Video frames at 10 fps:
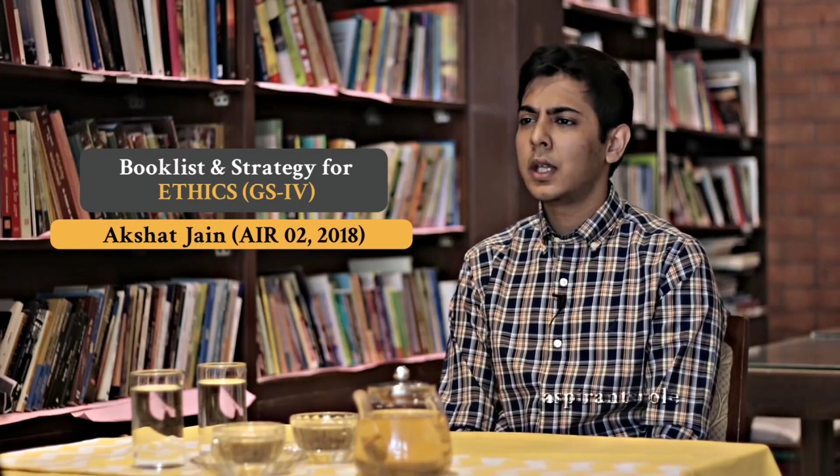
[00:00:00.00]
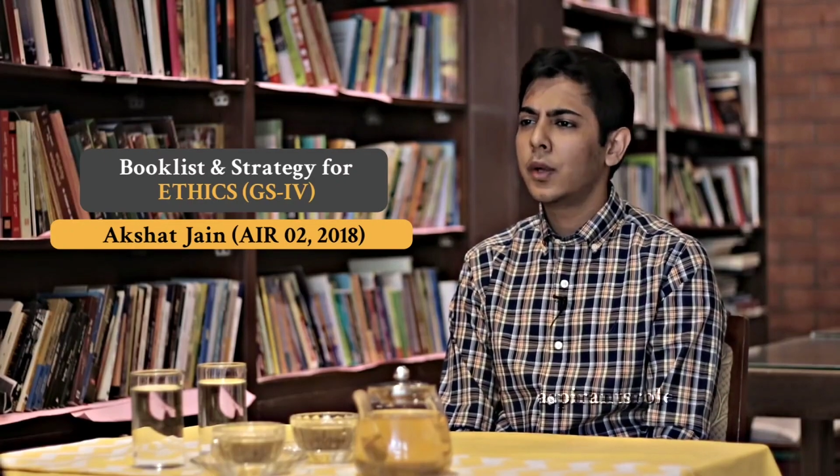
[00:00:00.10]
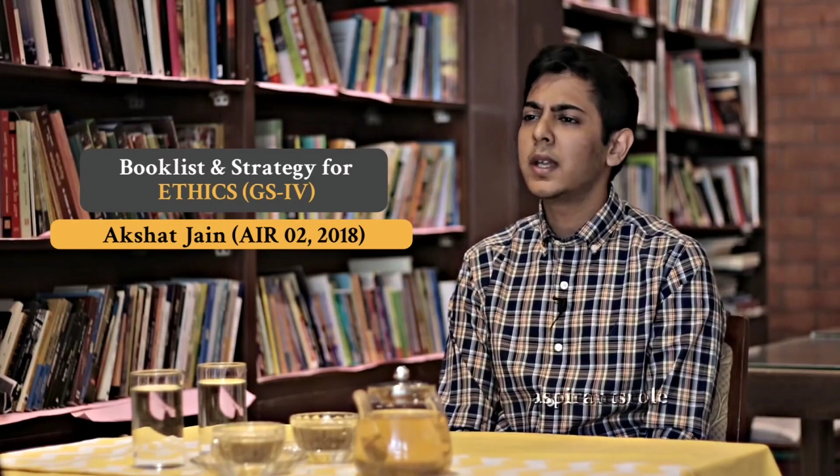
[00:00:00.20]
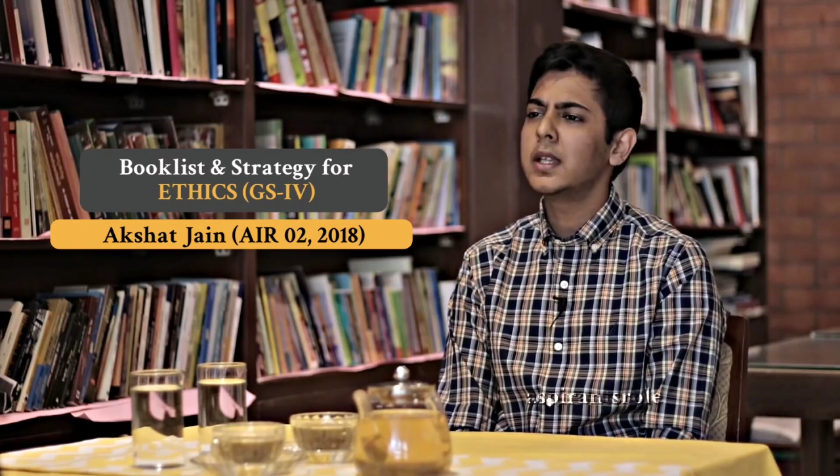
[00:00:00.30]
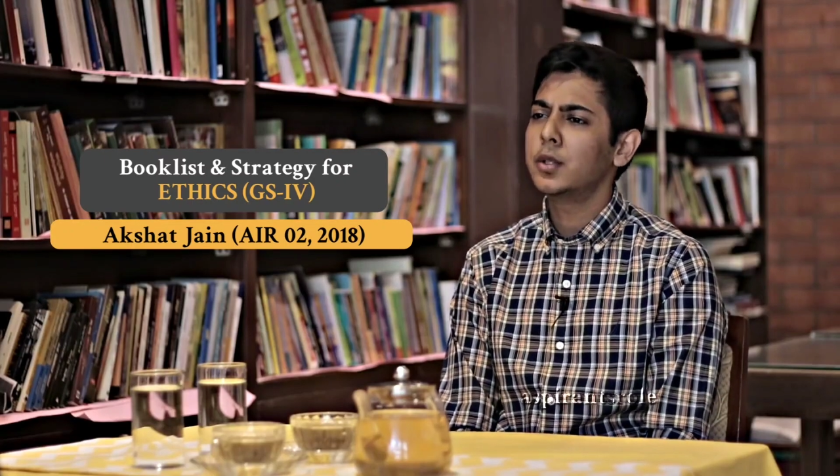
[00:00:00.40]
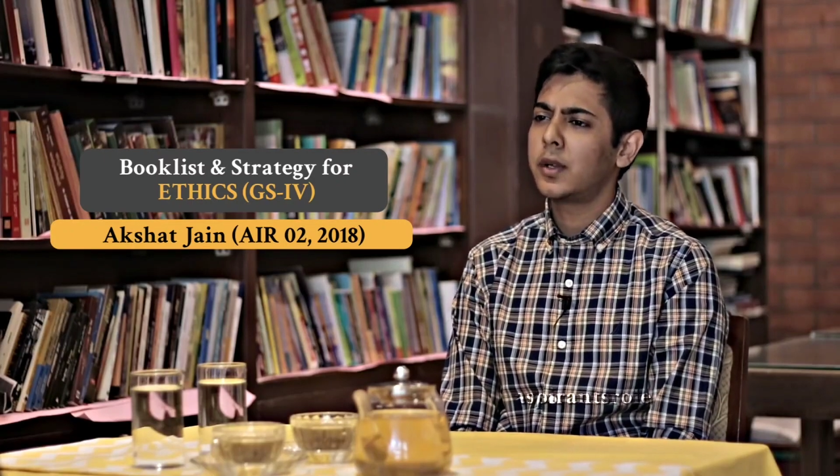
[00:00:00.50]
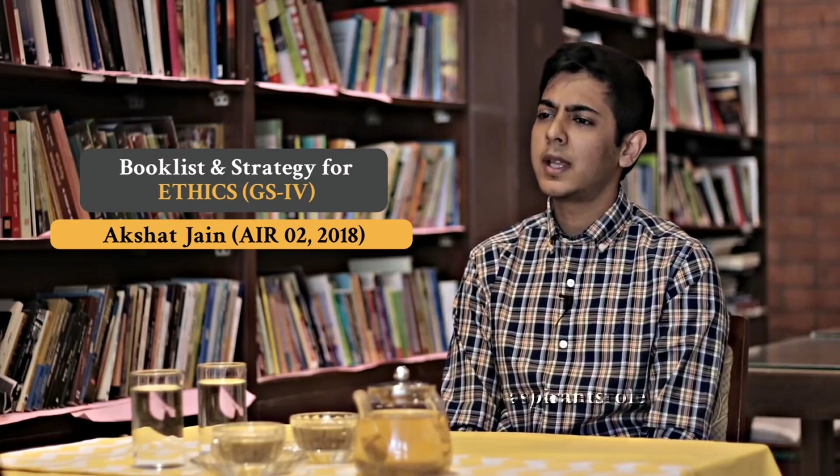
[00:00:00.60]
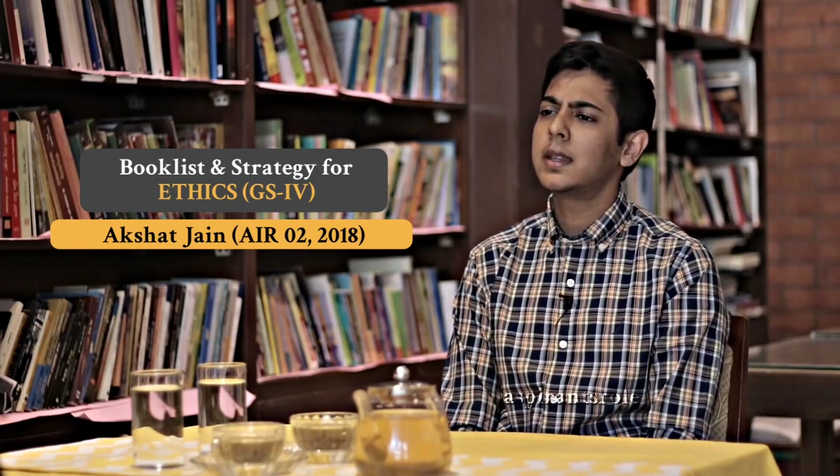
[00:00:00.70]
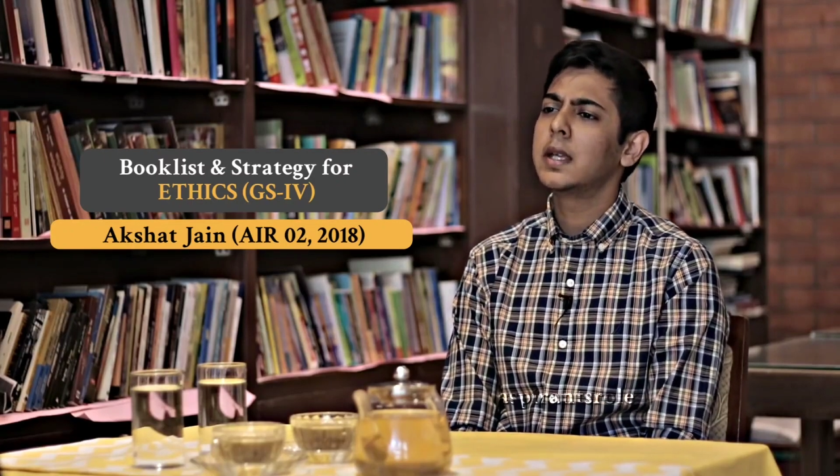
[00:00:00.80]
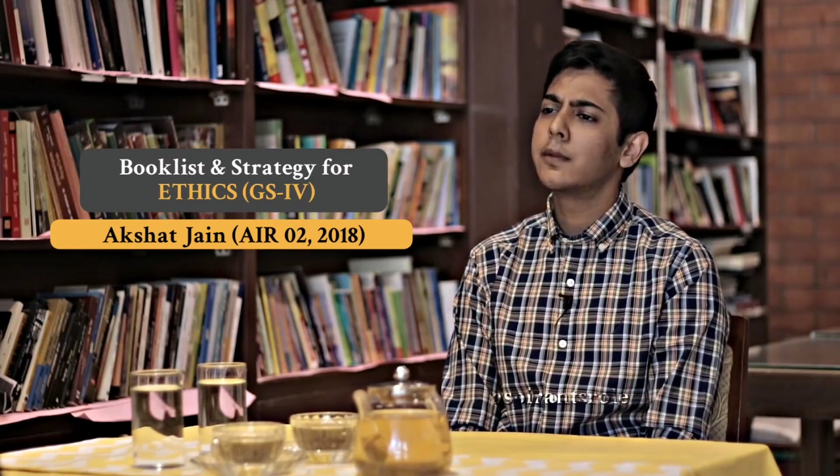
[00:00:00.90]
थ्योरी जो
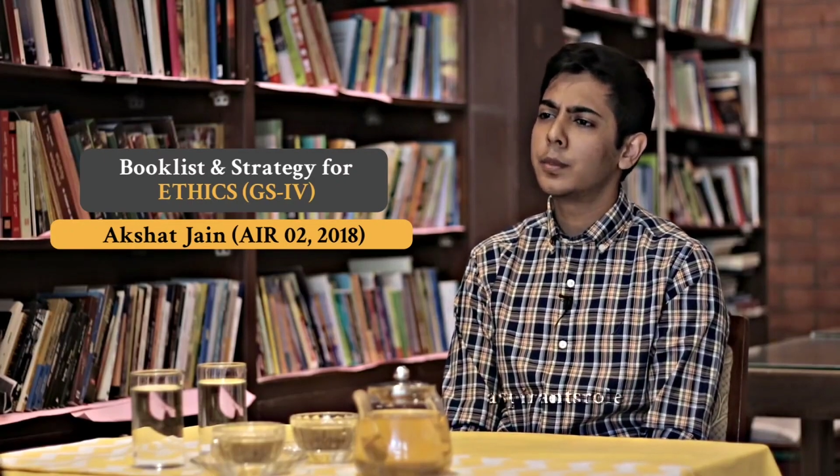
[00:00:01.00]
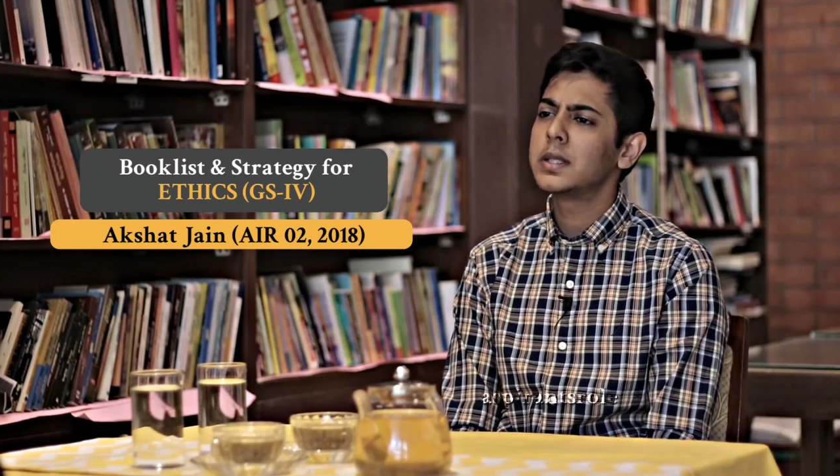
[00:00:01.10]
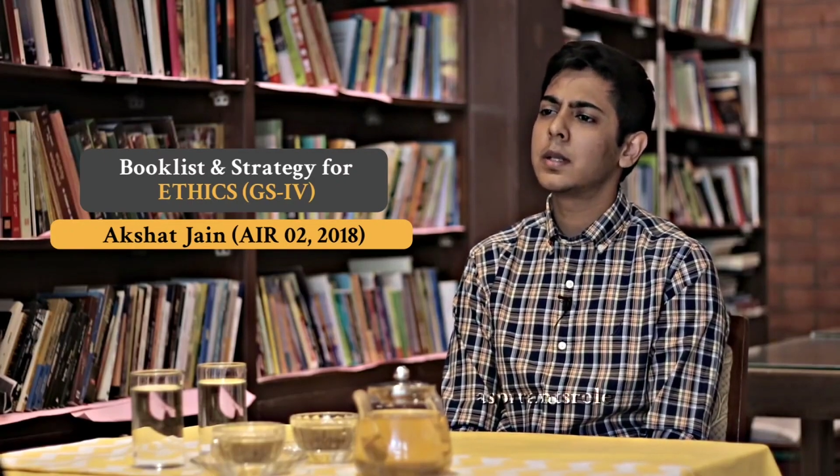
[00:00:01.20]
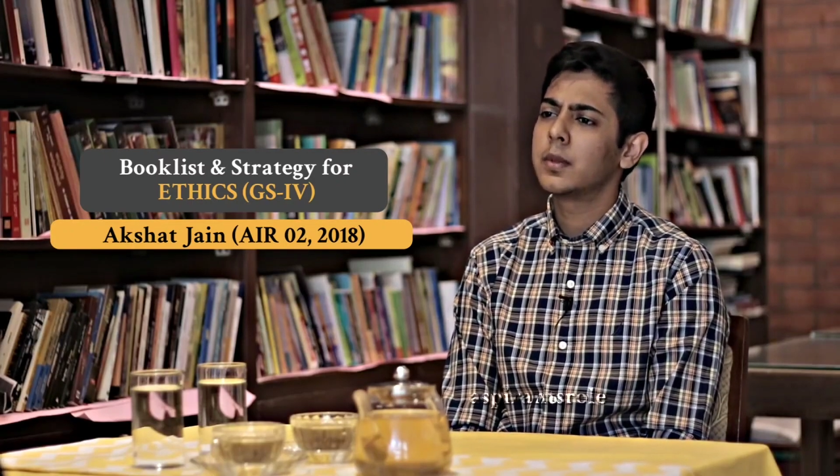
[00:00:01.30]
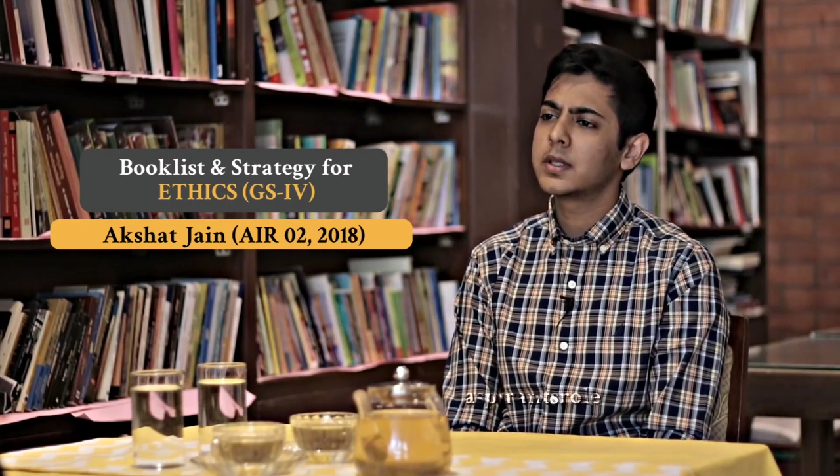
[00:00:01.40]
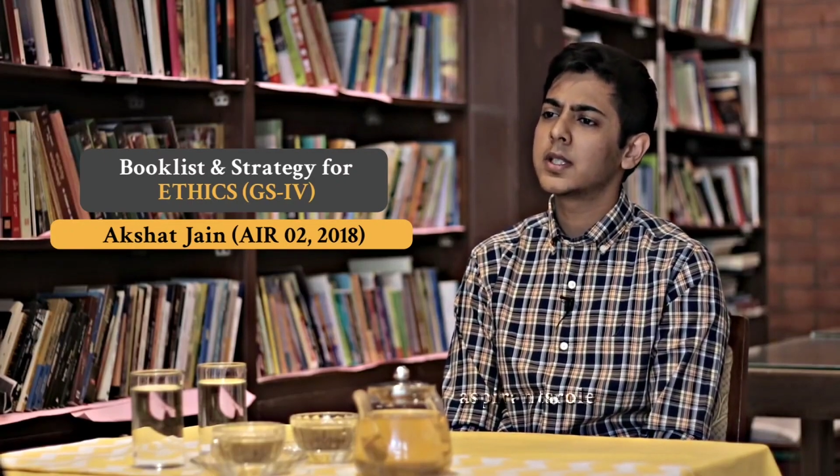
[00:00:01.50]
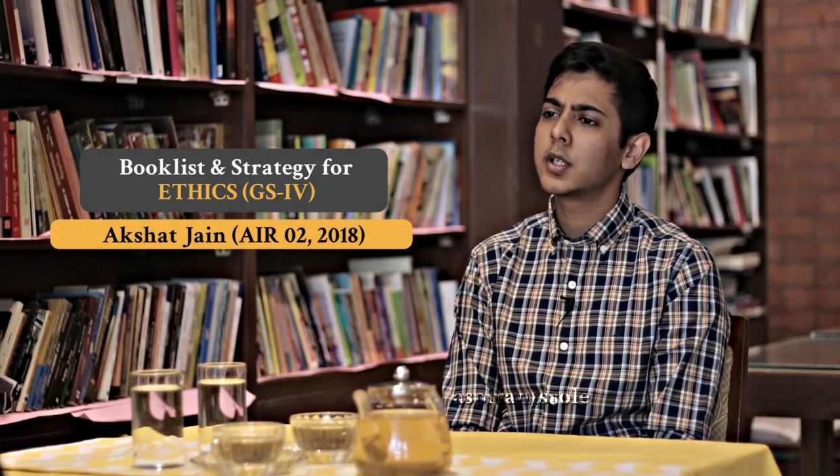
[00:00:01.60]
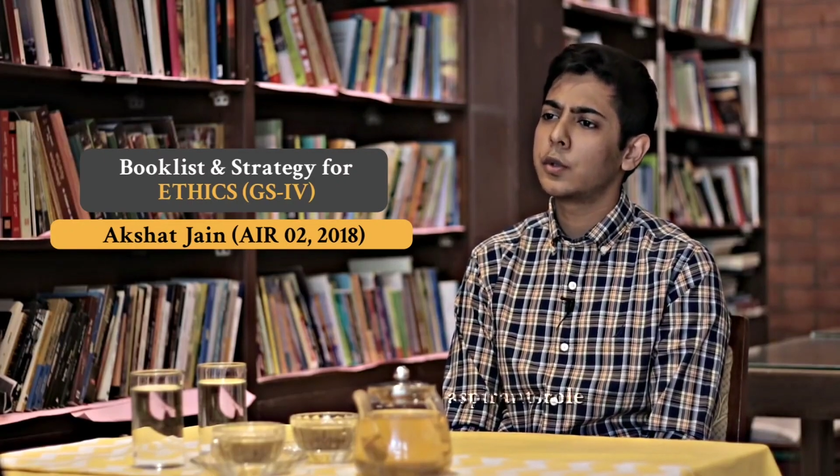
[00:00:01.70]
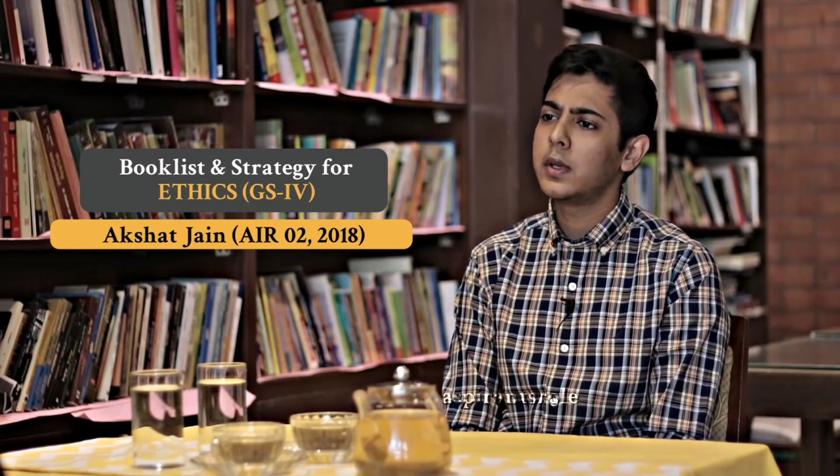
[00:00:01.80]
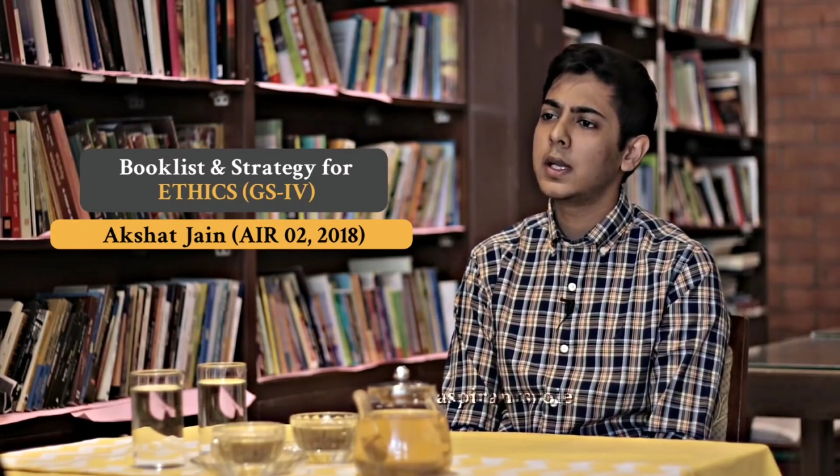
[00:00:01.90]
रहती है वो भी समझना
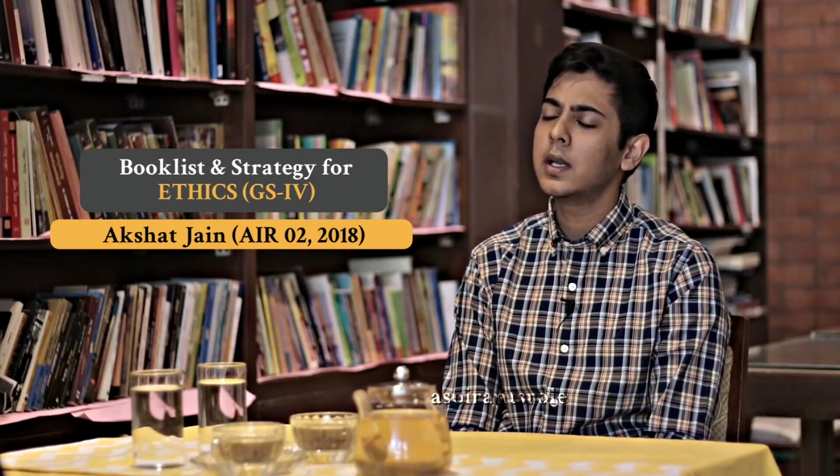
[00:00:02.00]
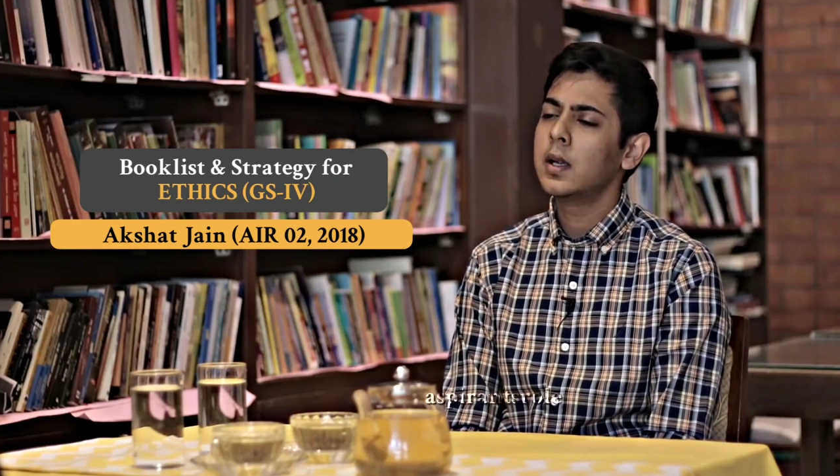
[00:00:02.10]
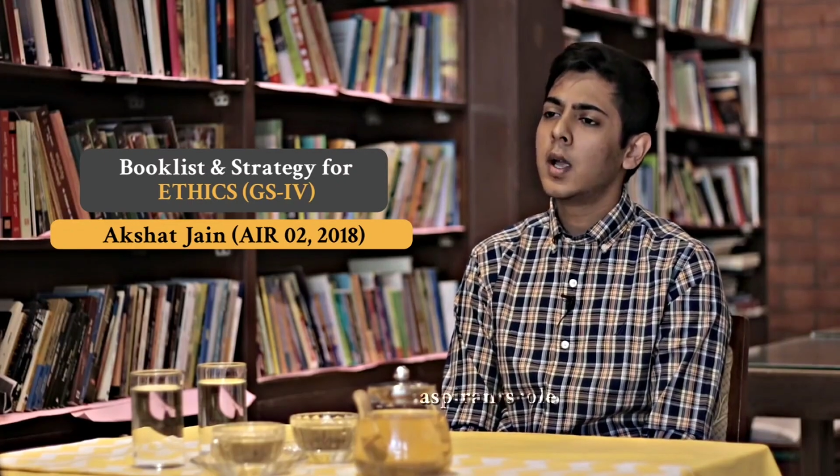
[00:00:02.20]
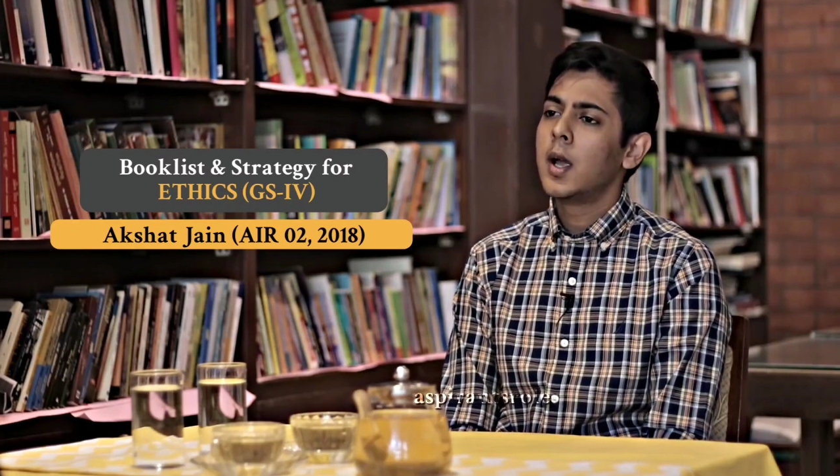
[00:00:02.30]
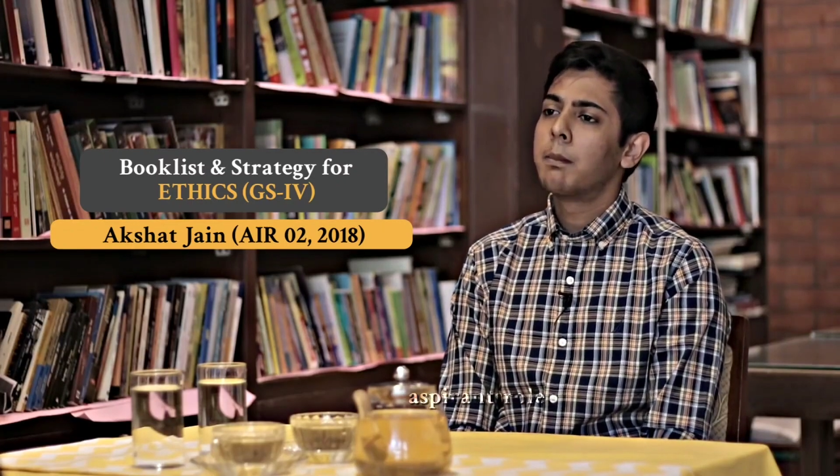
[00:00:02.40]
ज़रूरी है